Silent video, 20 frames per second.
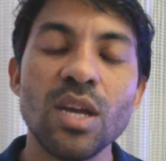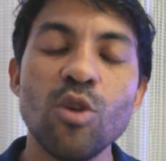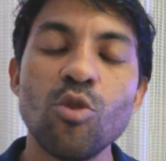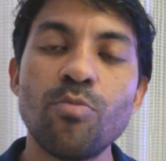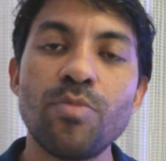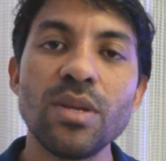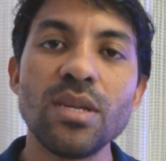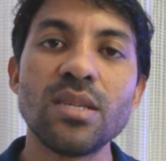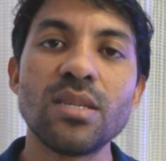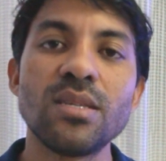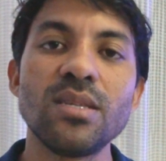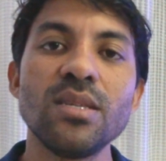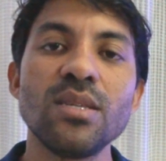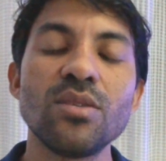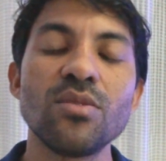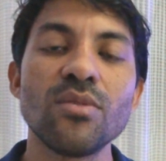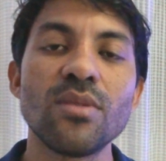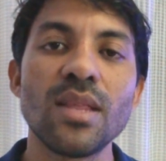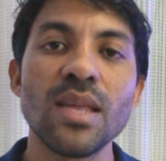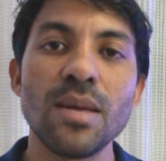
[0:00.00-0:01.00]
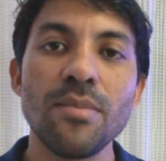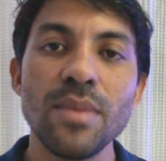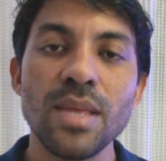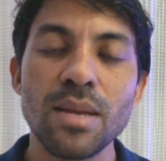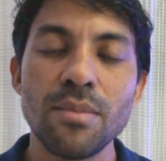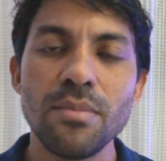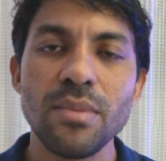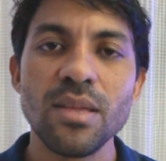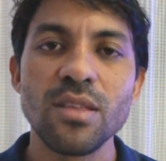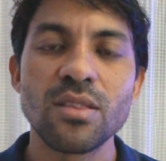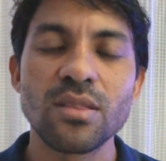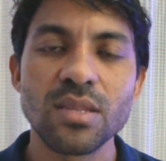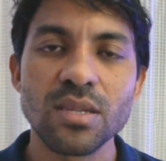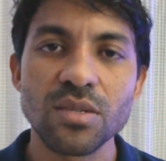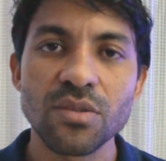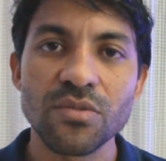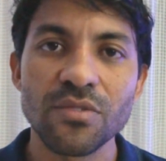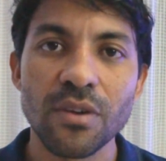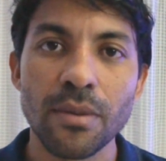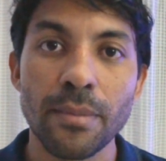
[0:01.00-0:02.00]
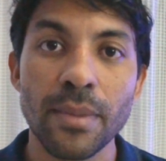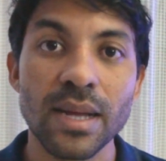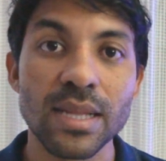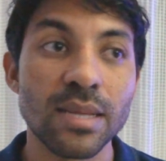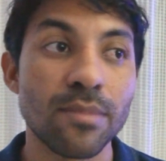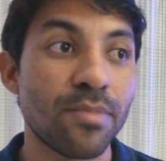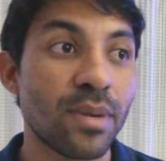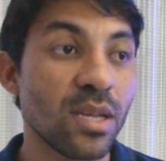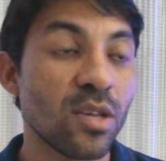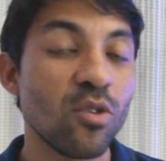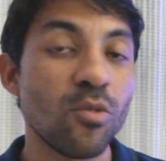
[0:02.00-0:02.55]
eu preciso ter a minha mente transformada para